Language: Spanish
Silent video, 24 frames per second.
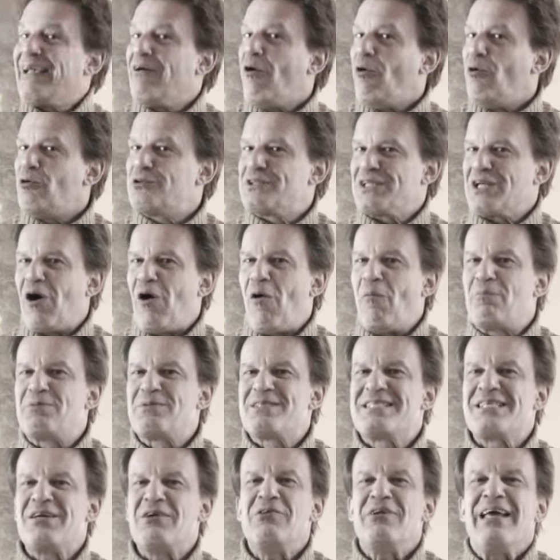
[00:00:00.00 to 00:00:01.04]
hay otra
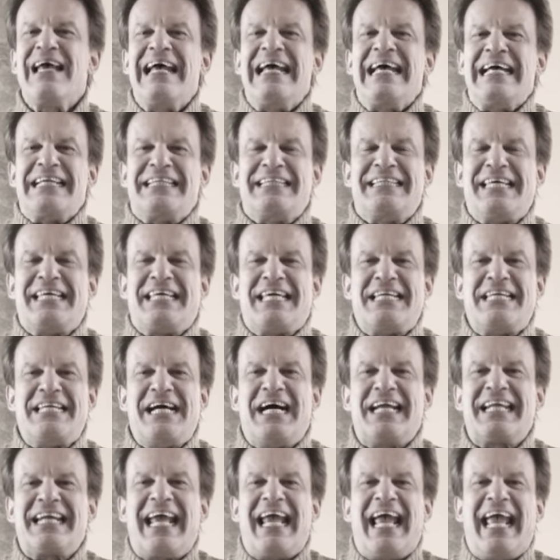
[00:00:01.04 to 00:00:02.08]
opción de
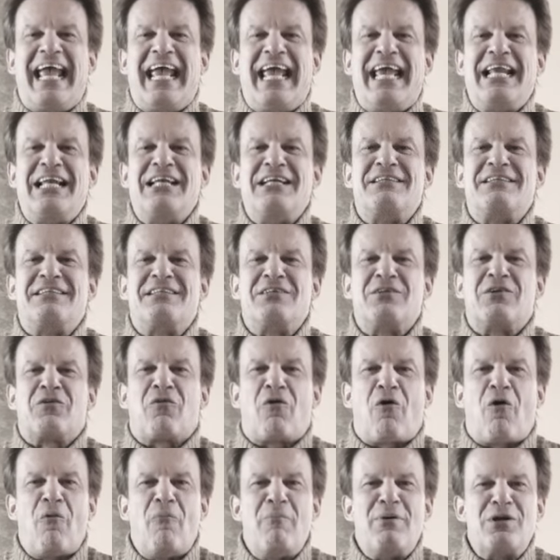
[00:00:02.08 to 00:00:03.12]
llenar el
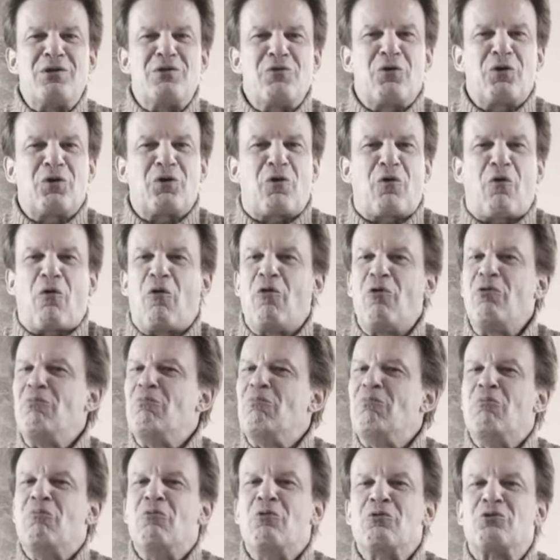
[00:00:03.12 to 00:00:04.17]
comedor
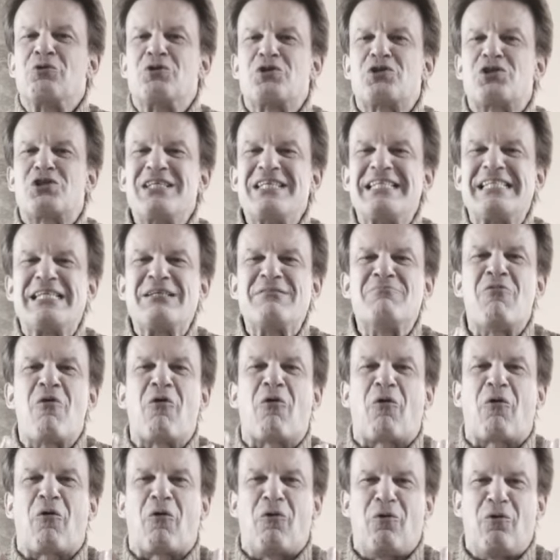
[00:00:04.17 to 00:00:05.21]
con
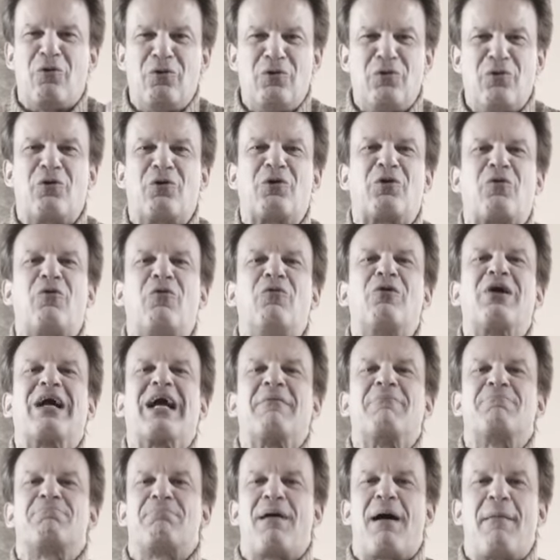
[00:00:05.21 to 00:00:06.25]
muchísimo color, con
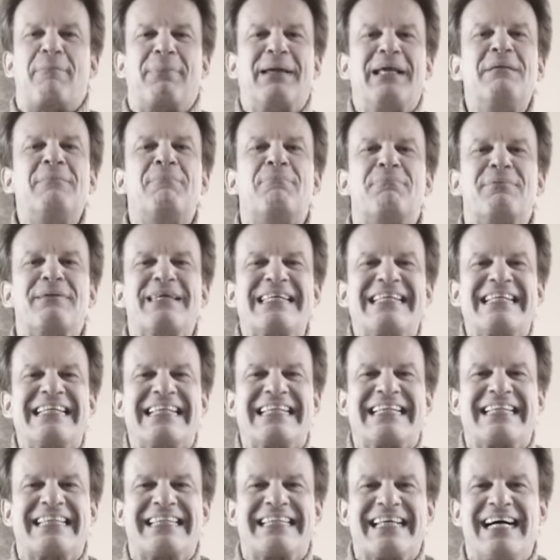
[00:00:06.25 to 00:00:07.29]
papel
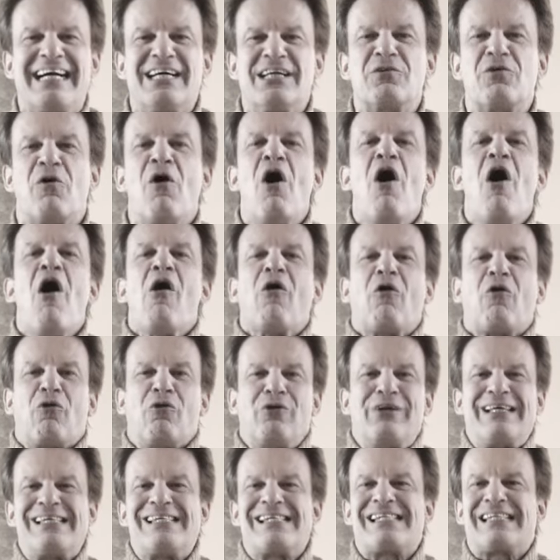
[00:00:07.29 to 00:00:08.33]
pintado
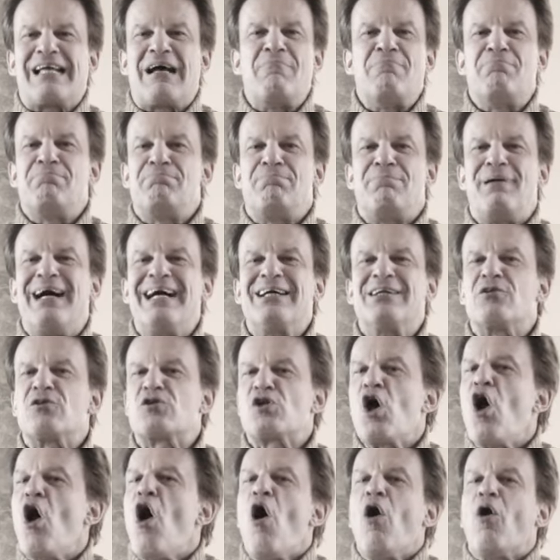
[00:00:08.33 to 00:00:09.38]
con
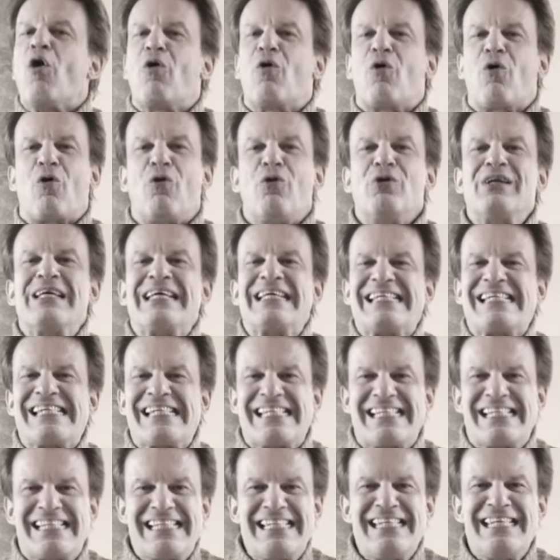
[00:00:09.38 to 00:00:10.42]
estampados, con
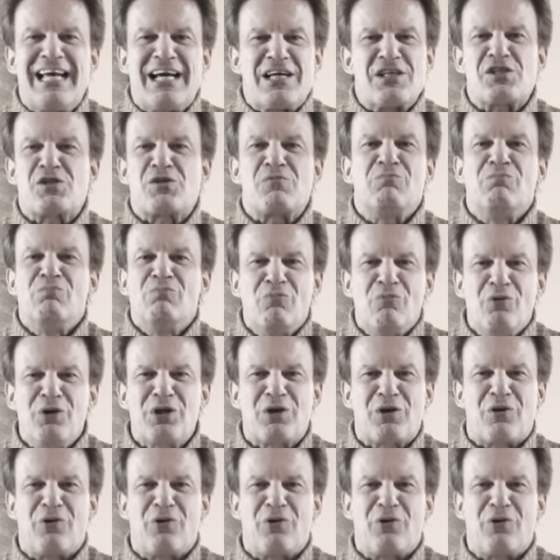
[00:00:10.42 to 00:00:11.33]
sillas muy